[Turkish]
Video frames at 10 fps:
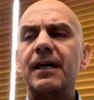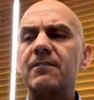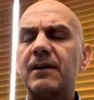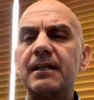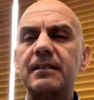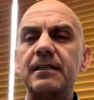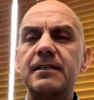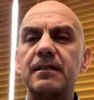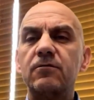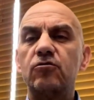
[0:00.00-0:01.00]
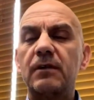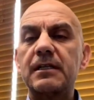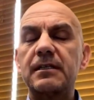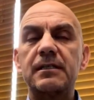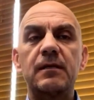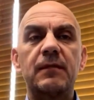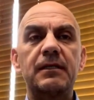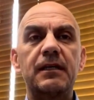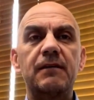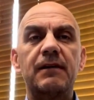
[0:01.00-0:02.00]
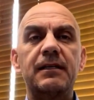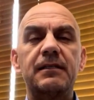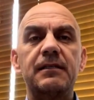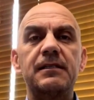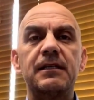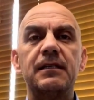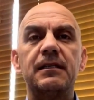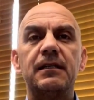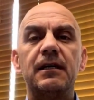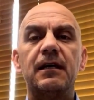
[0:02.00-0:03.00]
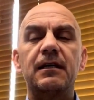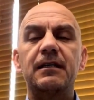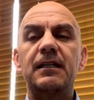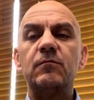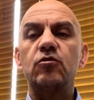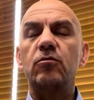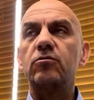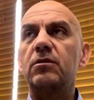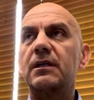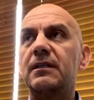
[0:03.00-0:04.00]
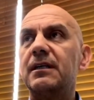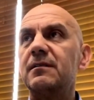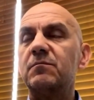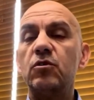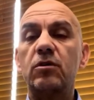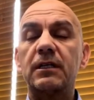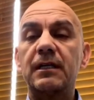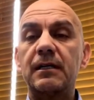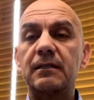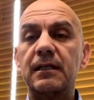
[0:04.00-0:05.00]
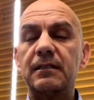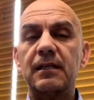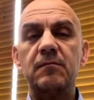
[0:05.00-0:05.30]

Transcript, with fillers: Yani vaktinizi, üniversite zamandaki vaktinizi akademik olduğu kadar bir o kadar da